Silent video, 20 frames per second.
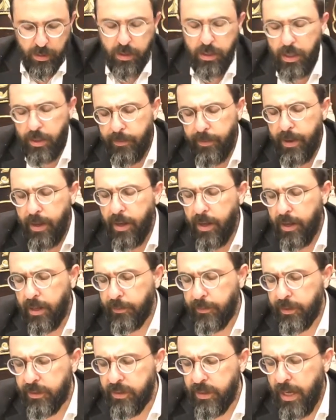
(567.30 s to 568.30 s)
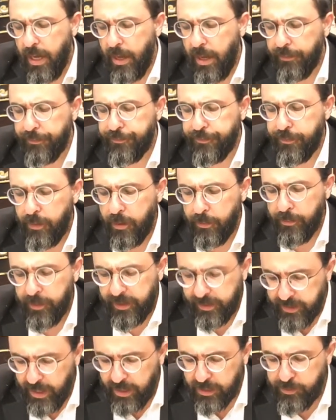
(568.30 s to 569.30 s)
Ima, la dit Af,
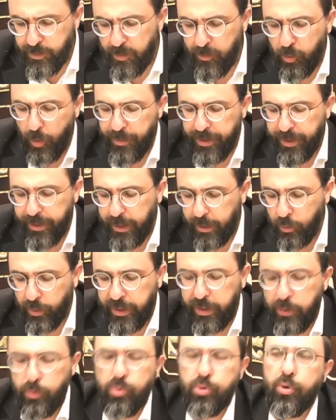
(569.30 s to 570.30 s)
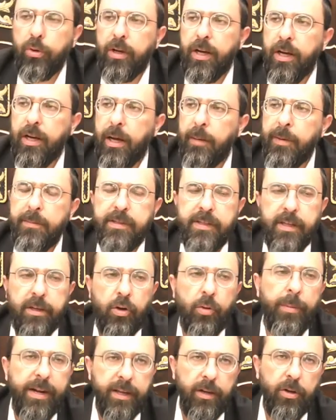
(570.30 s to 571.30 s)
CNAS bimkom le chidouche de Chachamim, c'est que
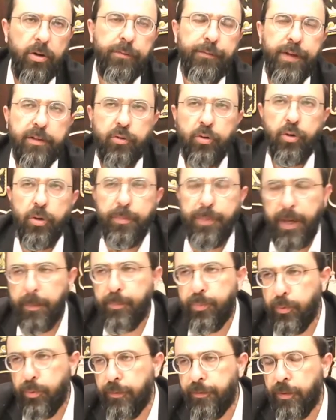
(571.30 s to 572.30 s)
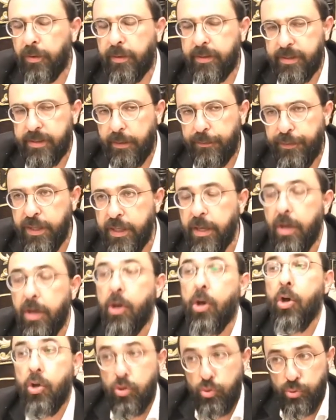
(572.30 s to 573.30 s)
malgré le fait que le père peut vendre sa fille
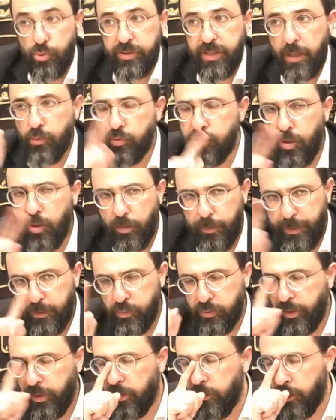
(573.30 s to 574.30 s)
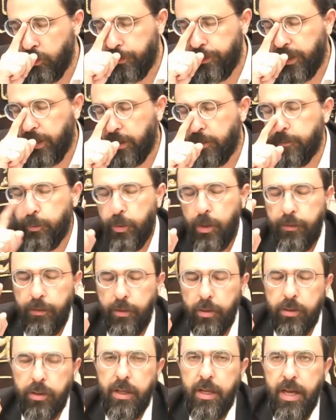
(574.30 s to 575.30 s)
jusqu'à 12 ans, pas 12 ans et demi, le père il peut la
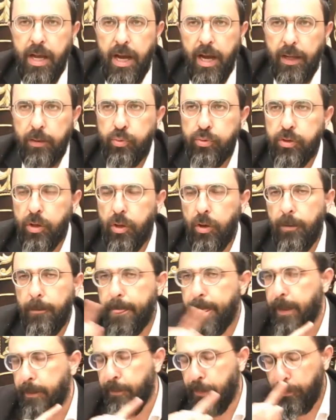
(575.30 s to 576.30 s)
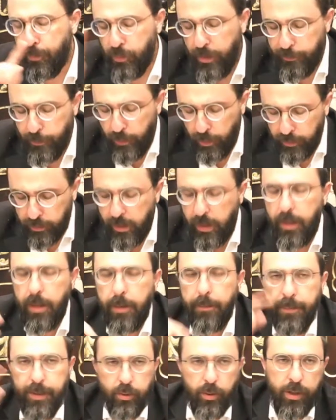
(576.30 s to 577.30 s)
vendre, à 12 ans, il ne peut plus la vendre,
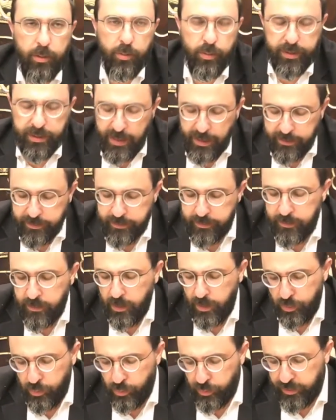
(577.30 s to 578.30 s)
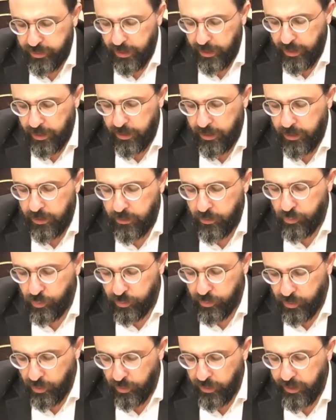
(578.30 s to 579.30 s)
mais il y aura le CNAS jusqu'à
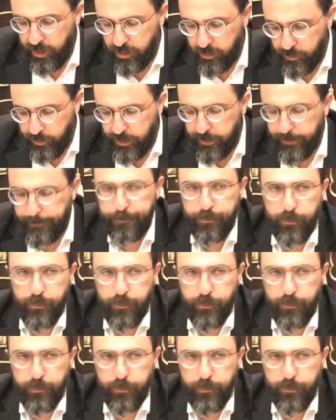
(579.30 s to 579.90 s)
12 ans et demi.